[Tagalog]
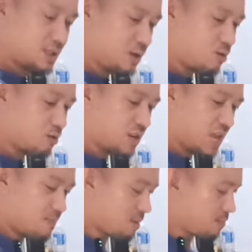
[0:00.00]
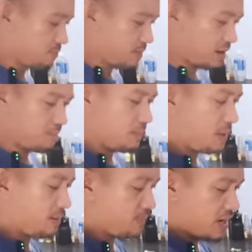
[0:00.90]
kami tao kunla, ma, ma, ma,
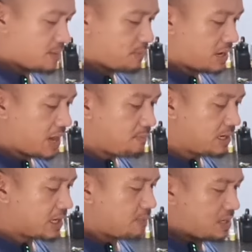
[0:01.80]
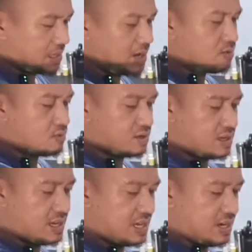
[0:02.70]
maparamil kami tao.
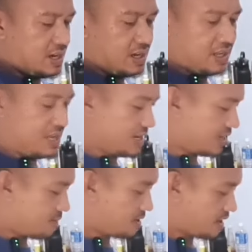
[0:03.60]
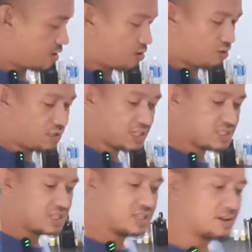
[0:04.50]
Lagi kaming andoon
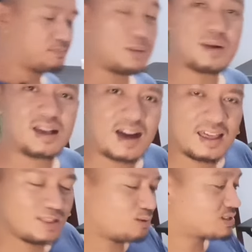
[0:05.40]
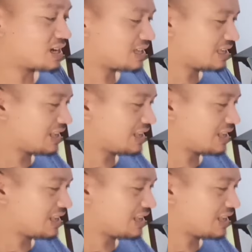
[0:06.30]
kasi may pagkain doon sa